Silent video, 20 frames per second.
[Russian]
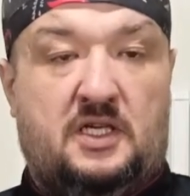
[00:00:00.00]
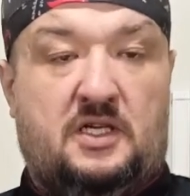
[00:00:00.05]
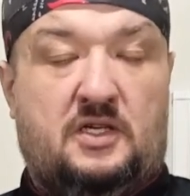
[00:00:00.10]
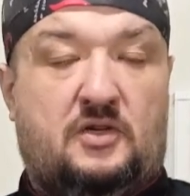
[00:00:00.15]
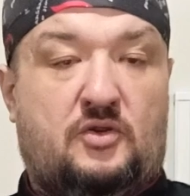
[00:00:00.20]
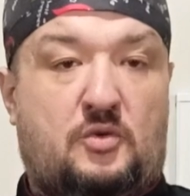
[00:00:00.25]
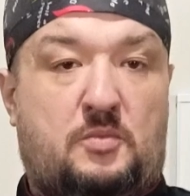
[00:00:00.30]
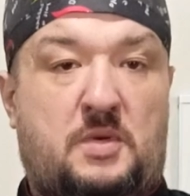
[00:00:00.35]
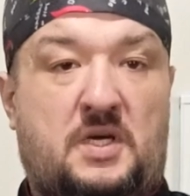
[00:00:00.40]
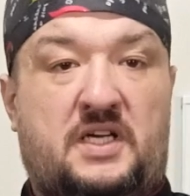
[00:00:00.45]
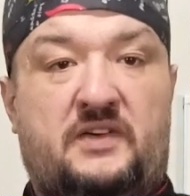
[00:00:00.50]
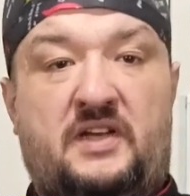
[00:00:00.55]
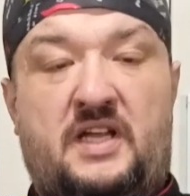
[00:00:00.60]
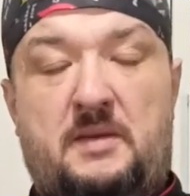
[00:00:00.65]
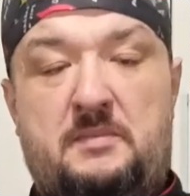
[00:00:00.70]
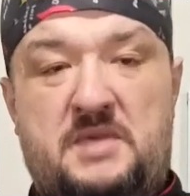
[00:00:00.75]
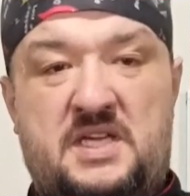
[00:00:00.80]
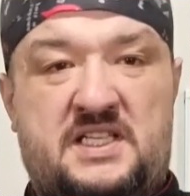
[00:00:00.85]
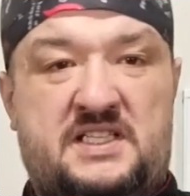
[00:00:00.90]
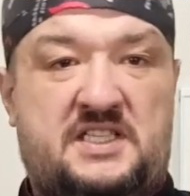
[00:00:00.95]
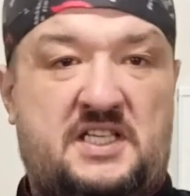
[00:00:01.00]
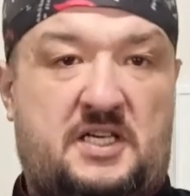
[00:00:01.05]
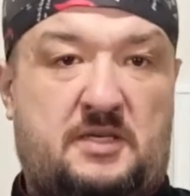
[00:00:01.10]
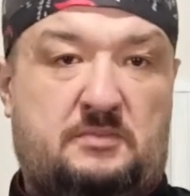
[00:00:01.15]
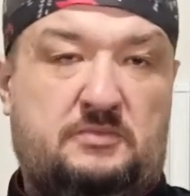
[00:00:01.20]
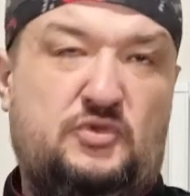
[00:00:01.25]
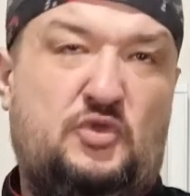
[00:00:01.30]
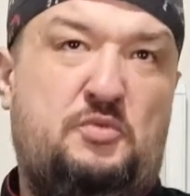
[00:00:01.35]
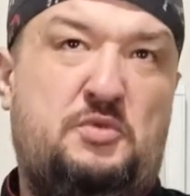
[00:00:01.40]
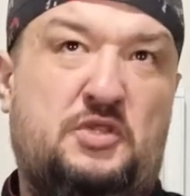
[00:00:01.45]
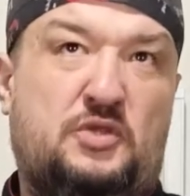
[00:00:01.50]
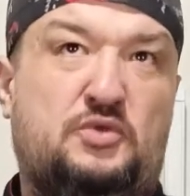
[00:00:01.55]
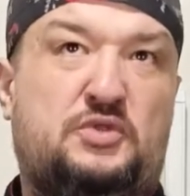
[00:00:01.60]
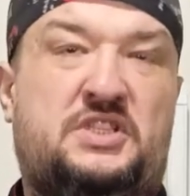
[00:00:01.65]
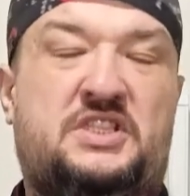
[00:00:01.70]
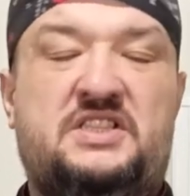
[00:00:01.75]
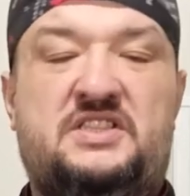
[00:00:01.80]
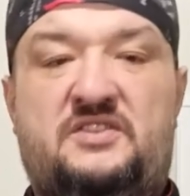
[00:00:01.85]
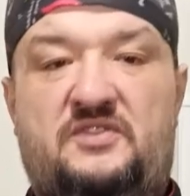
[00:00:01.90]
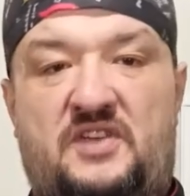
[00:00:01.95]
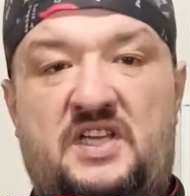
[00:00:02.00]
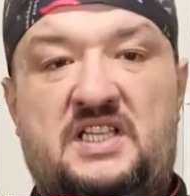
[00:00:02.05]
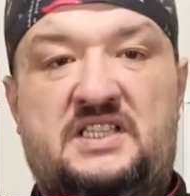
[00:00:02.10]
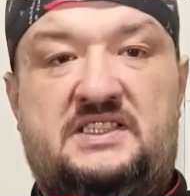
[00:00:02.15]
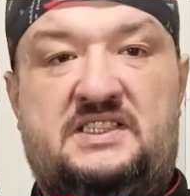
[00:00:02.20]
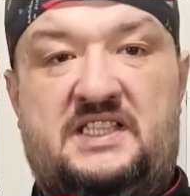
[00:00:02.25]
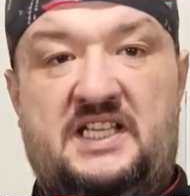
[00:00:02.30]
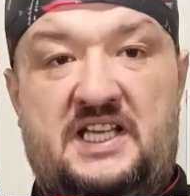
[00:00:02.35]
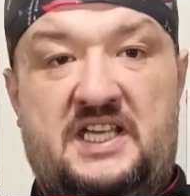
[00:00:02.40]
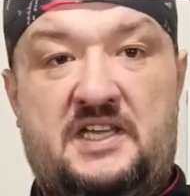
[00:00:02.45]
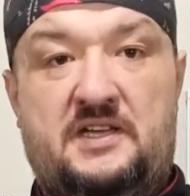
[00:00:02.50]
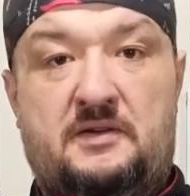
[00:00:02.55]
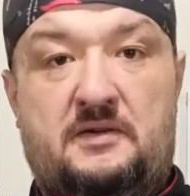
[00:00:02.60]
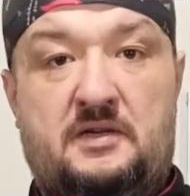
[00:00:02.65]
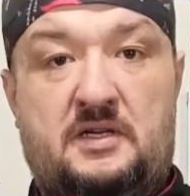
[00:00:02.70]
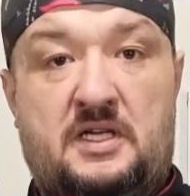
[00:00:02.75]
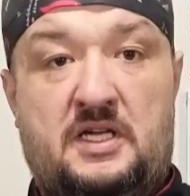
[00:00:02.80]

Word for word: грубо говоря, миксером, ну, минутки 2-3.